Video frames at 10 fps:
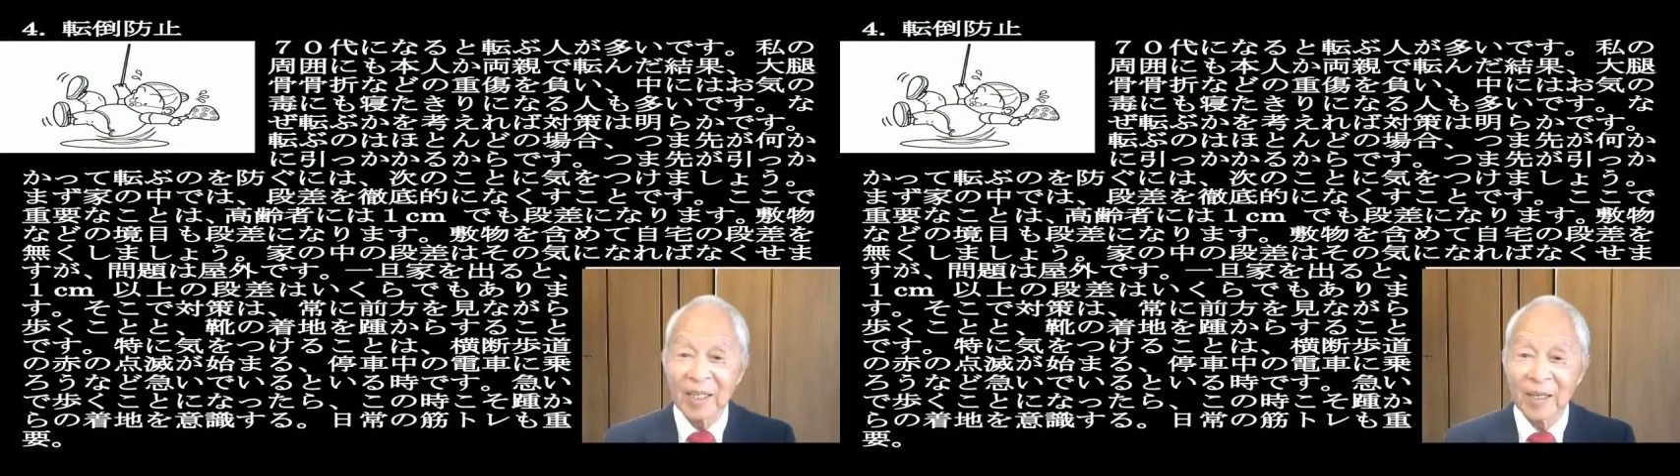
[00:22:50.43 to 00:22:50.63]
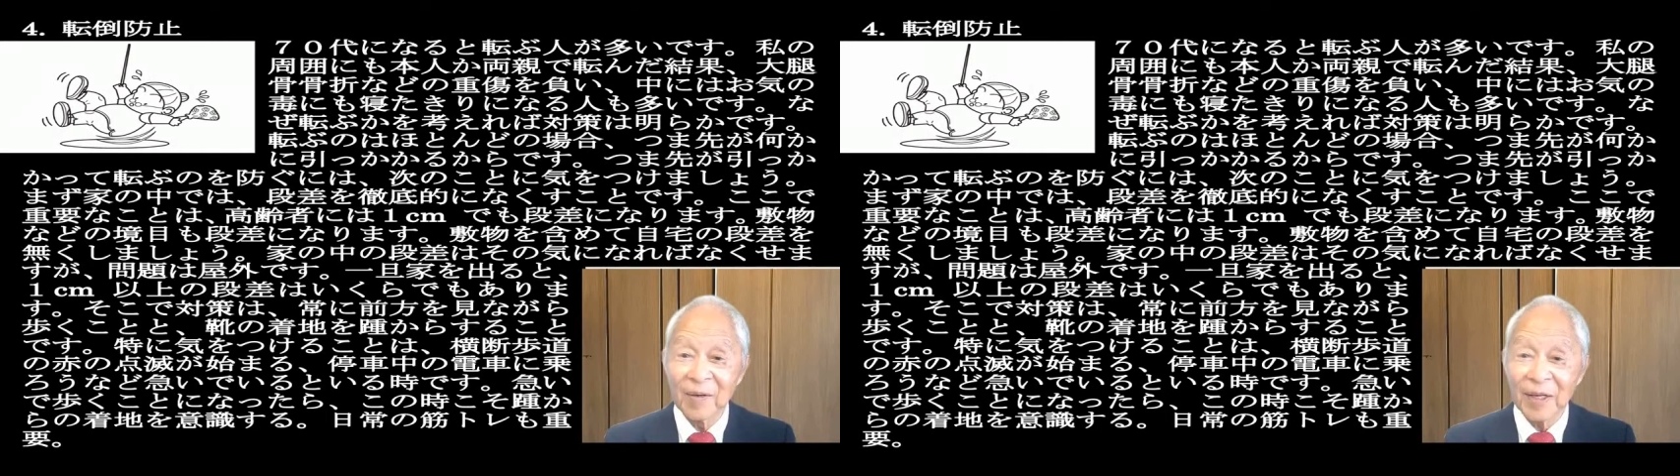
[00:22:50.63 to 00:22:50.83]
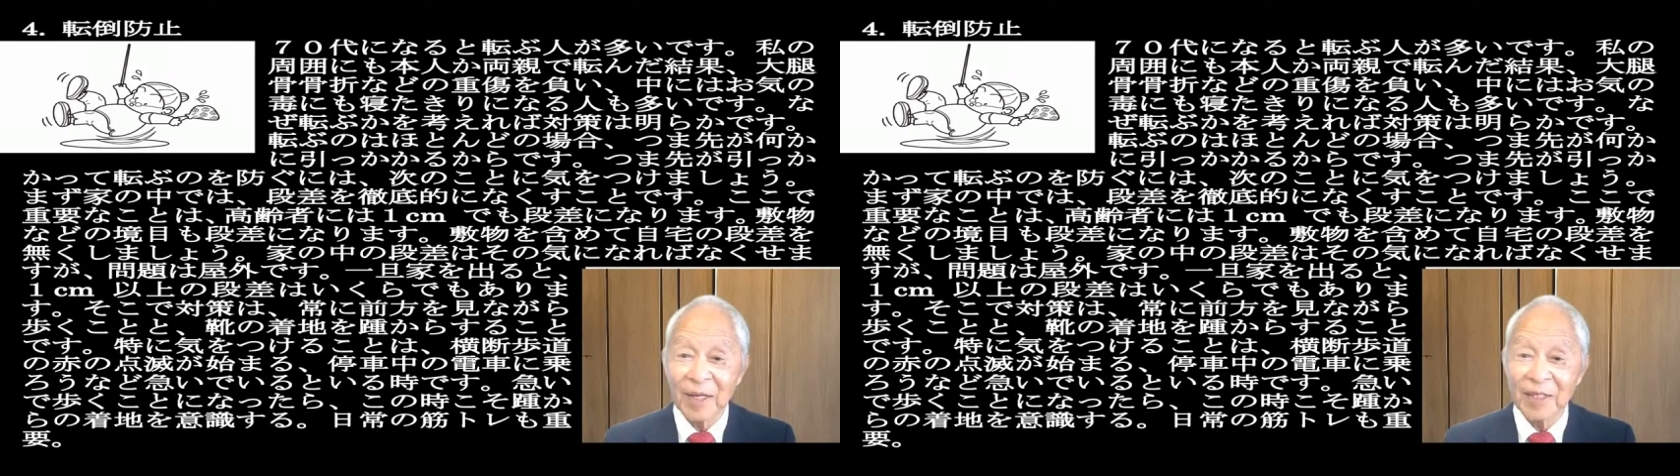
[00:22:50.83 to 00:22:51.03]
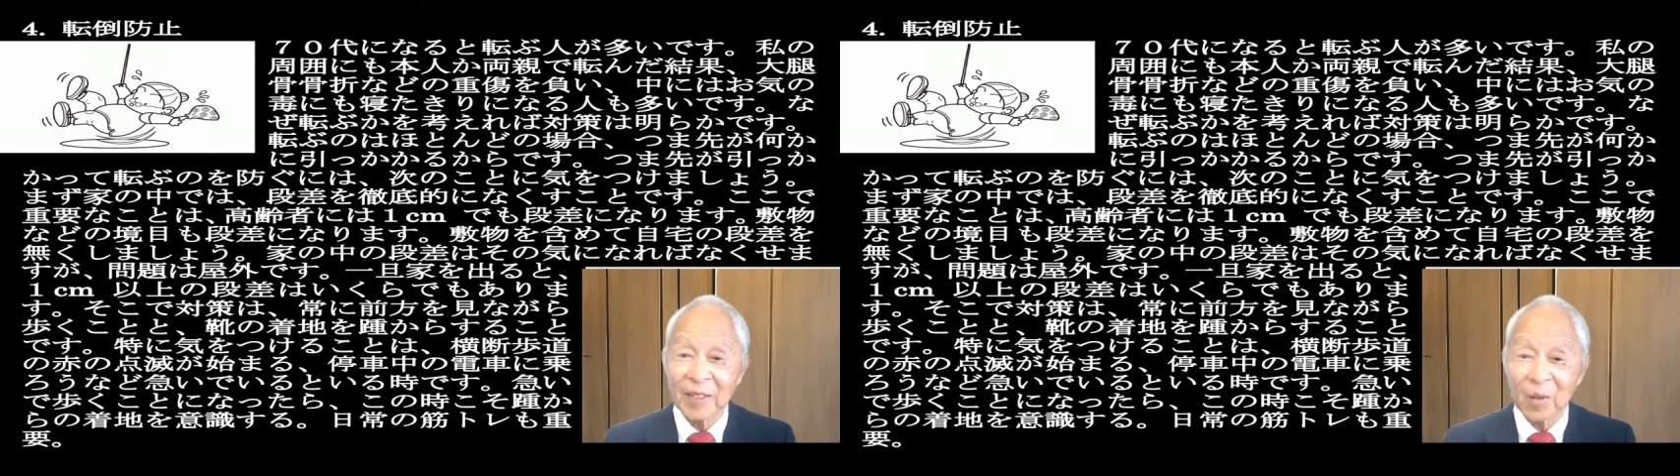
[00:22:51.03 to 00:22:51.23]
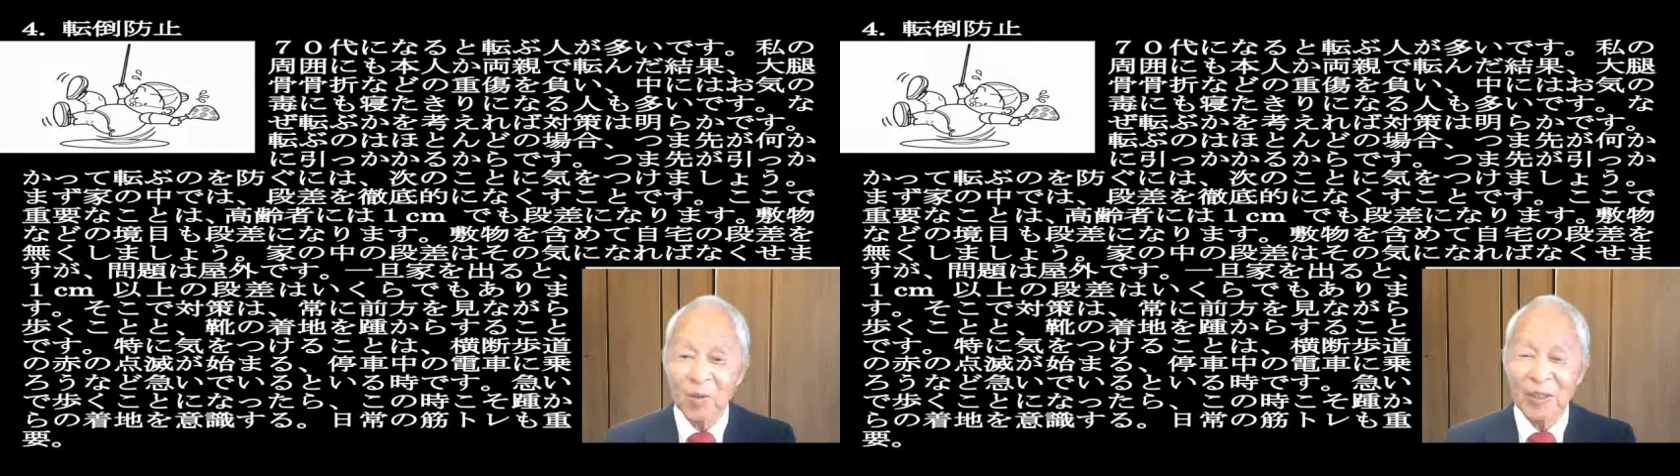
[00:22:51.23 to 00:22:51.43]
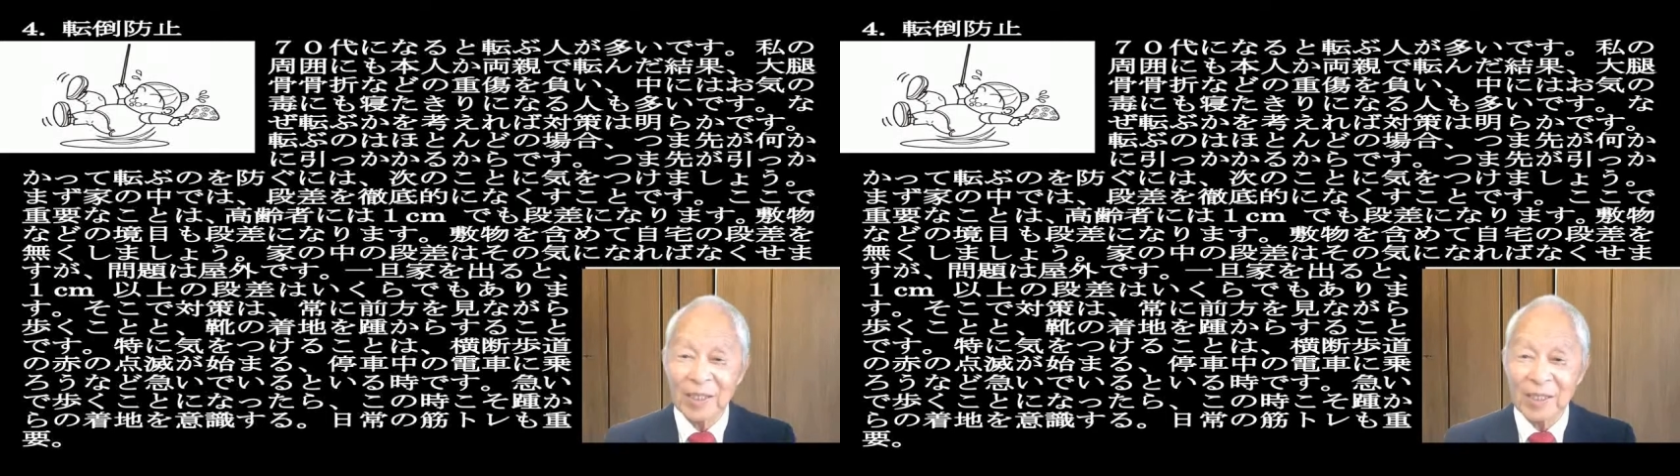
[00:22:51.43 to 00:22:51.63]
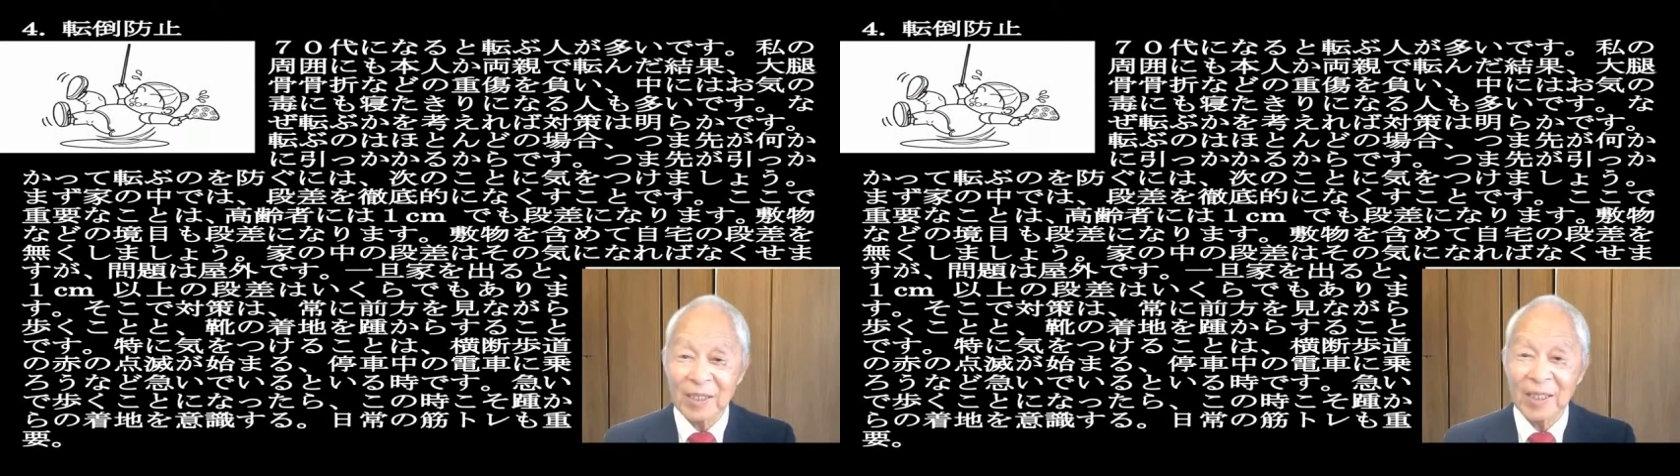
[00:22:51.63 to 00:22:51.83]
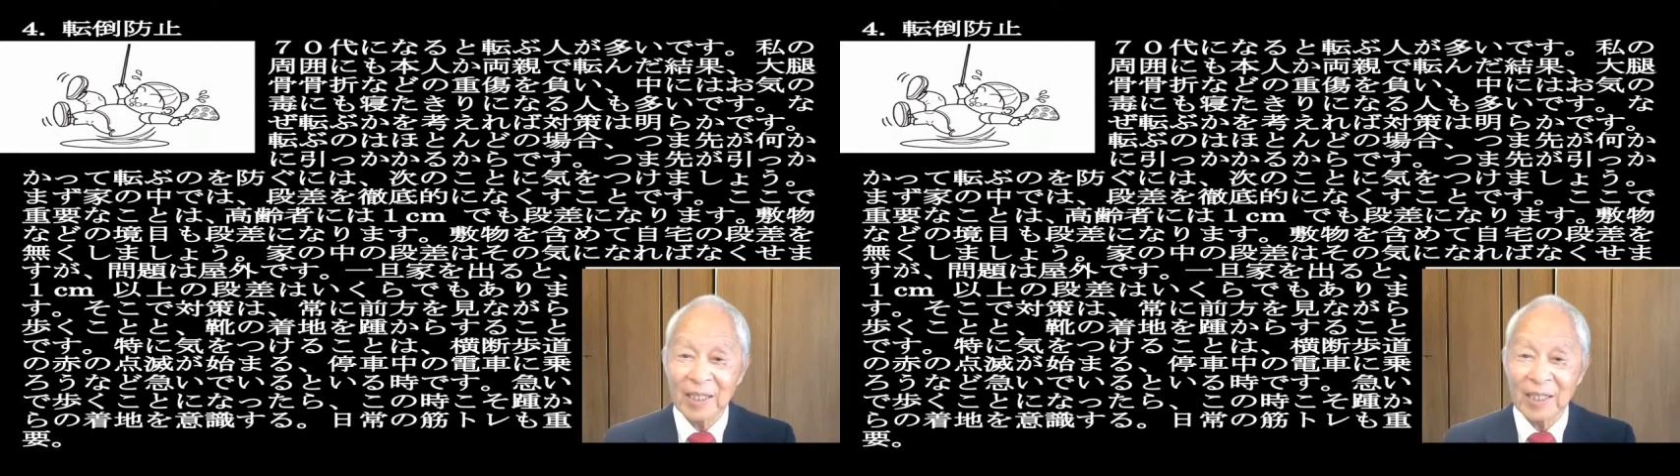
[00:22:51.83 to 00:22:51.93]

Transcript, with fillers: え若い頃はですね、